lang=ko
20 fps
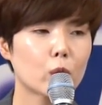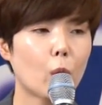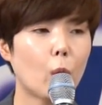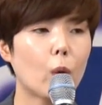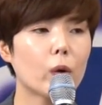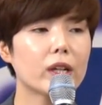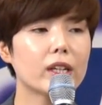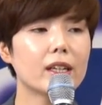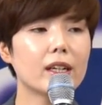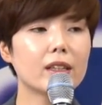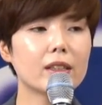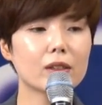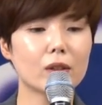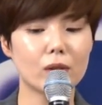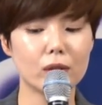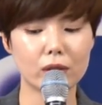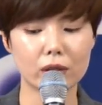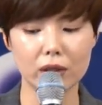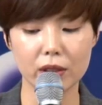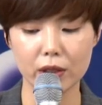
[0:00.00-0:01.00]
동일한
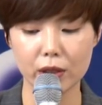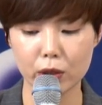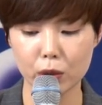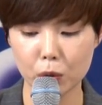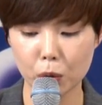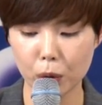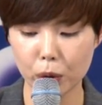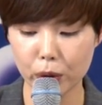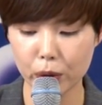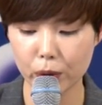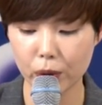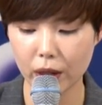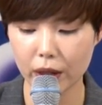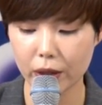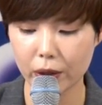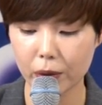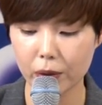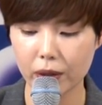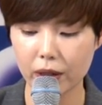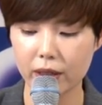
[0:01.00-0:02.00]
것을
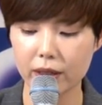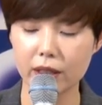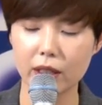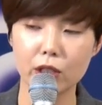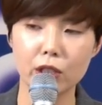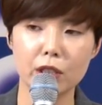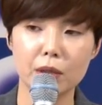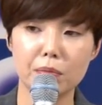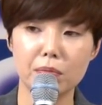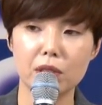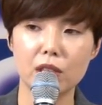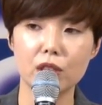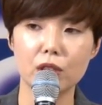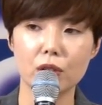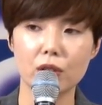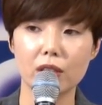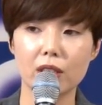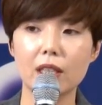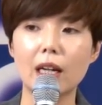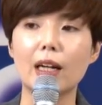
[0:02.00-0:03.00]
소유하려고 할 때
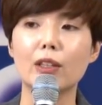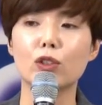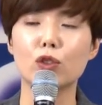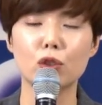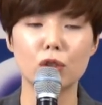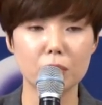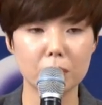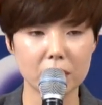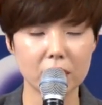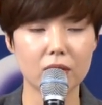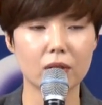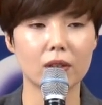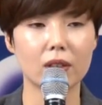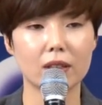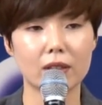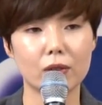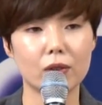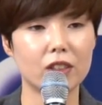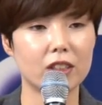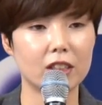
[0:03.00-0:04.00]
심리적인 다툼이
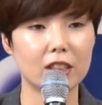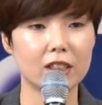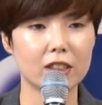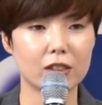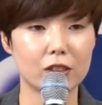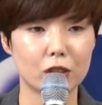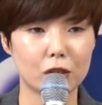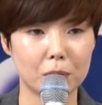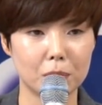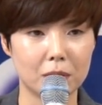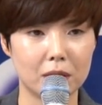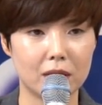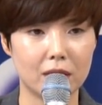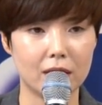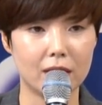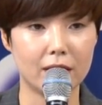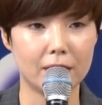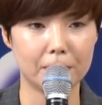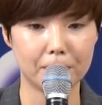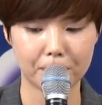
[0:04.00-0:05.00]
일어나게 된다는
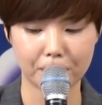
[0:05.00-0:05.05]
것입니다.